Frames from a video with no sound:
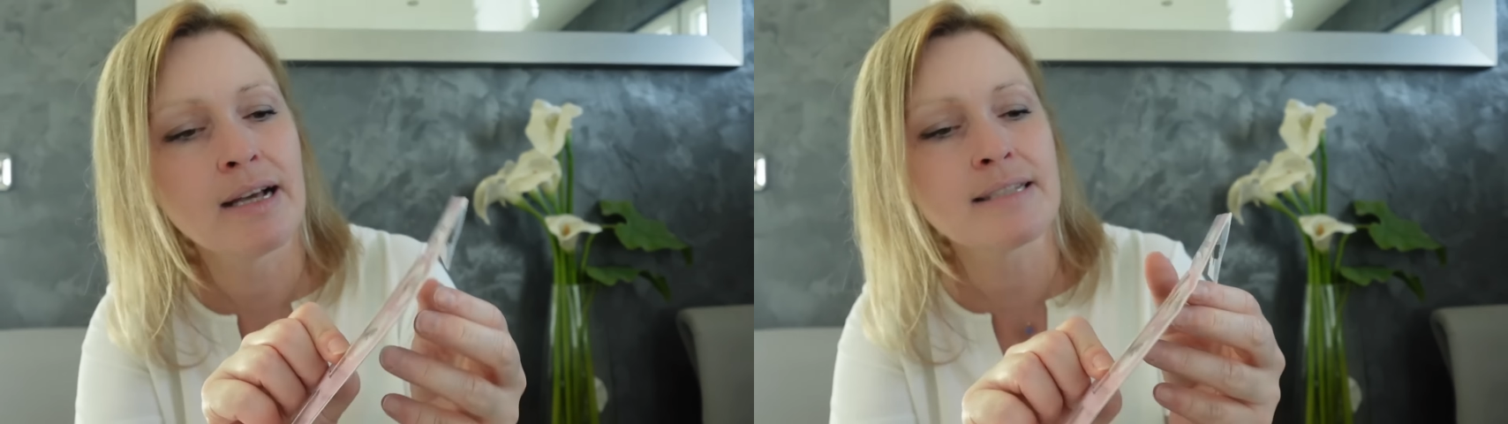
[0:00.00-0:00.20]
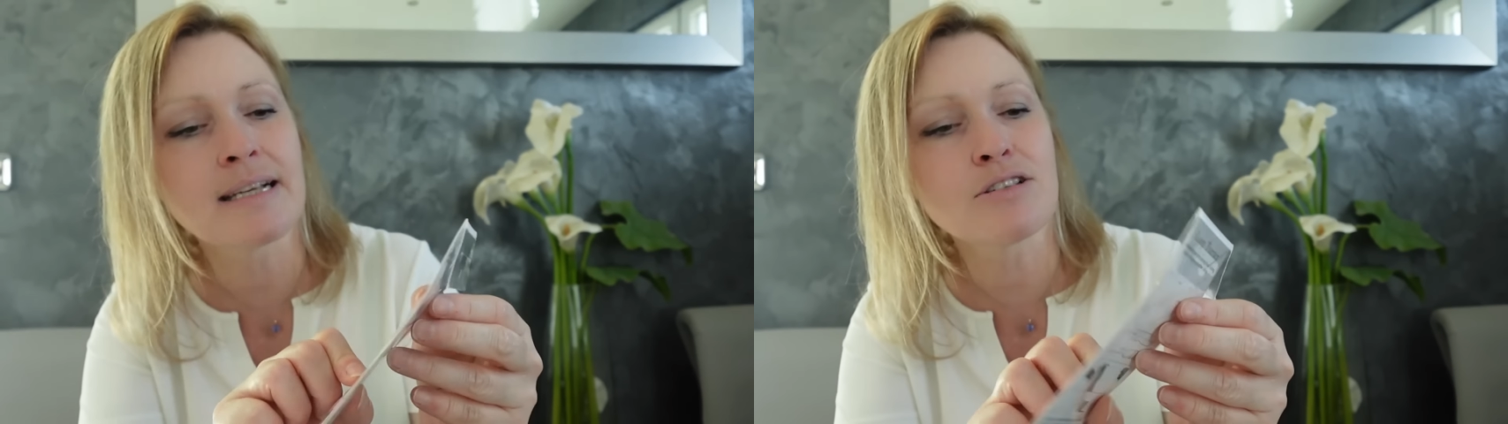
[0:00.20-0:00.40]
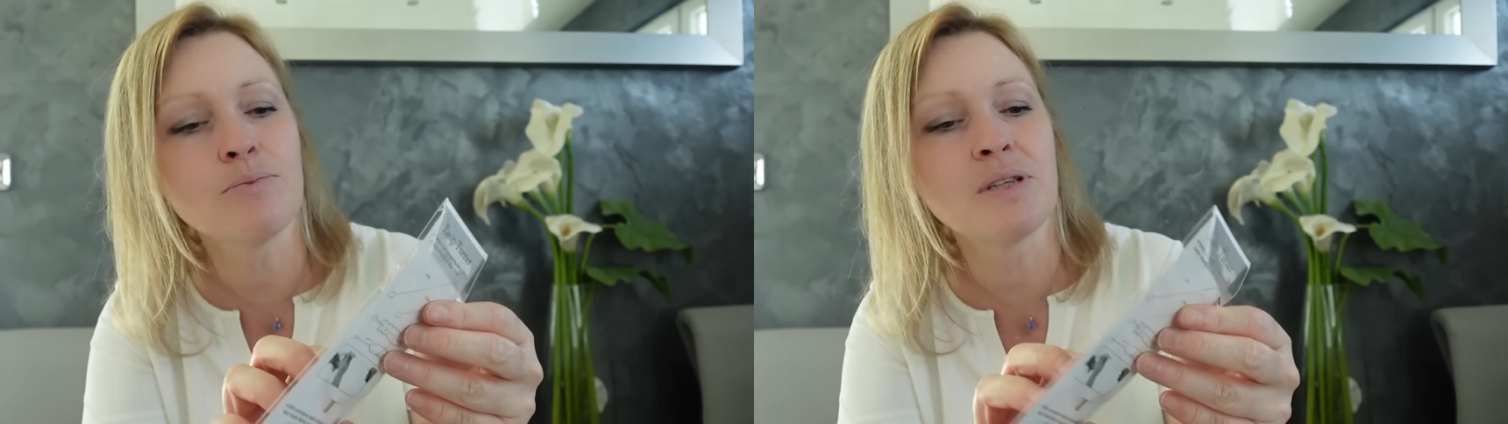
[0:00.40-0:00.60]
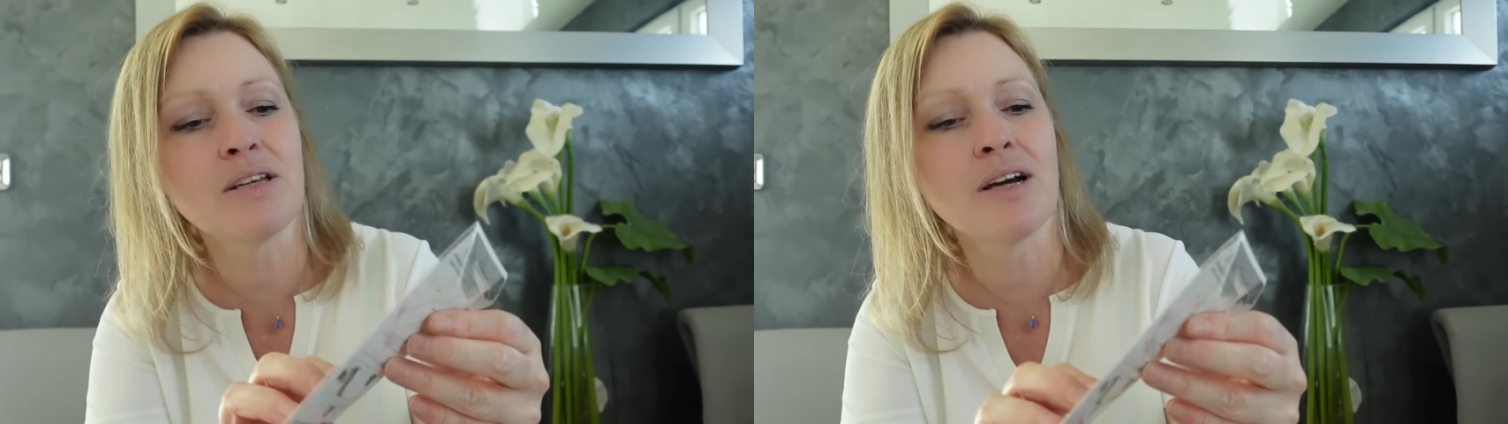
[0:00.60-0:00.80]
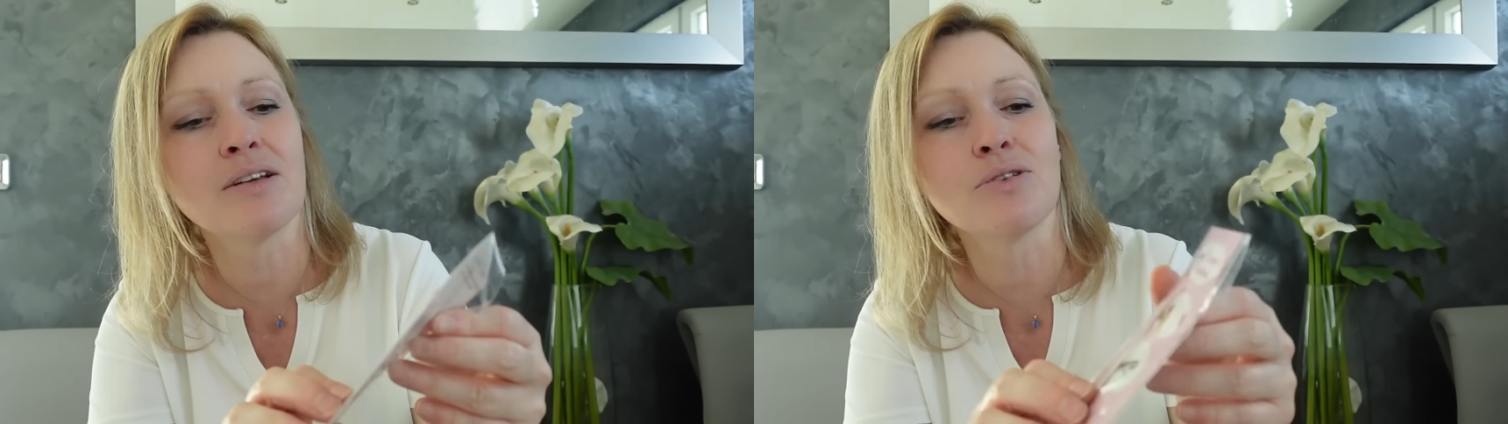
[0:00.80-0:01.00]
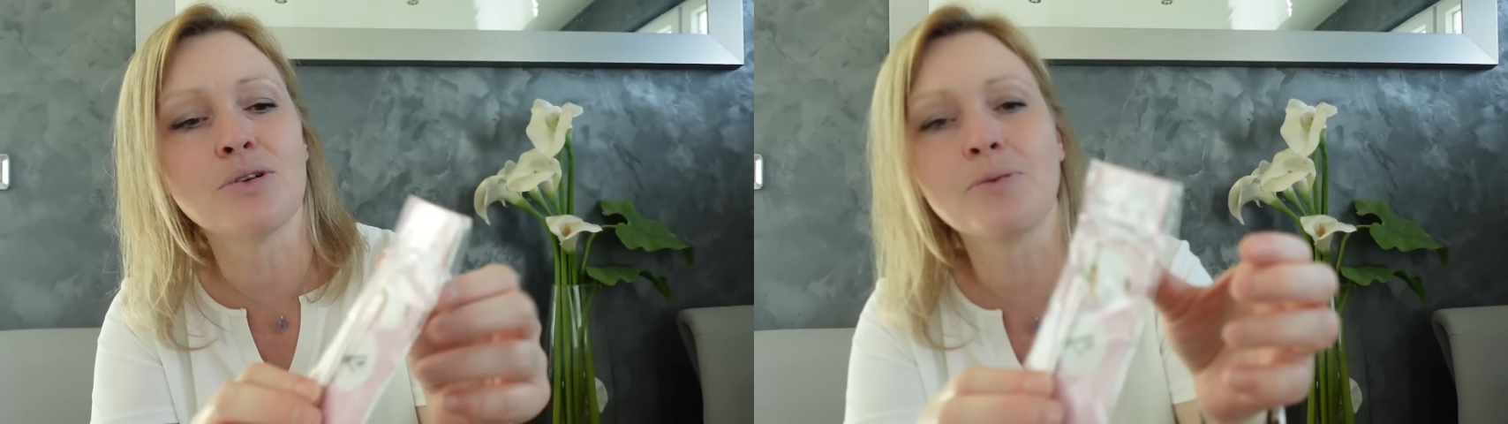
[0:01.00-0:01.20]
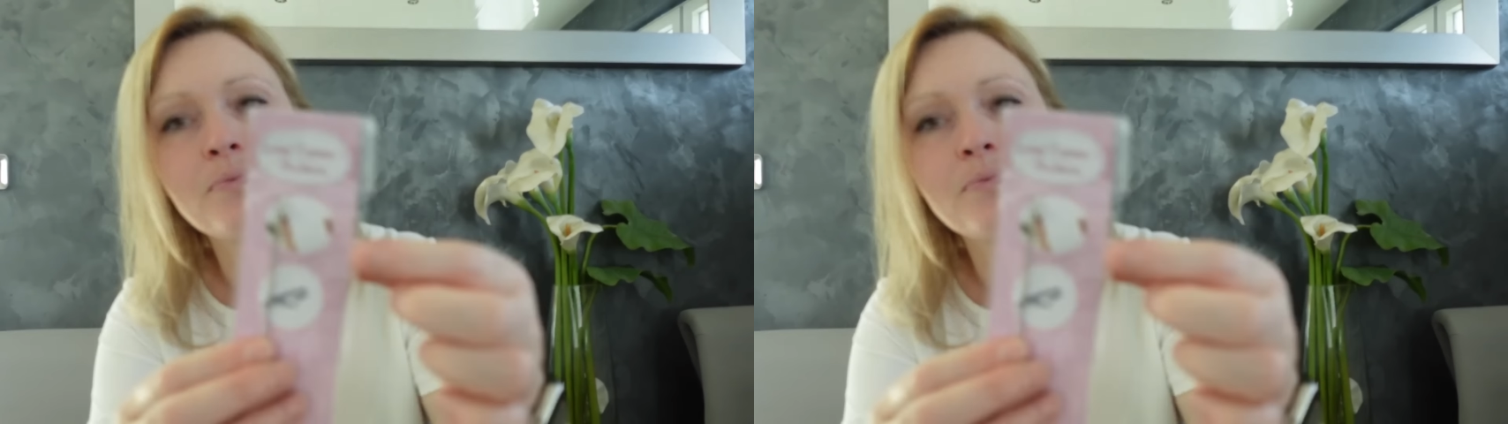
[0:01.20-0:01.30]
Ça ressemble d'ailleurs à une... Euh,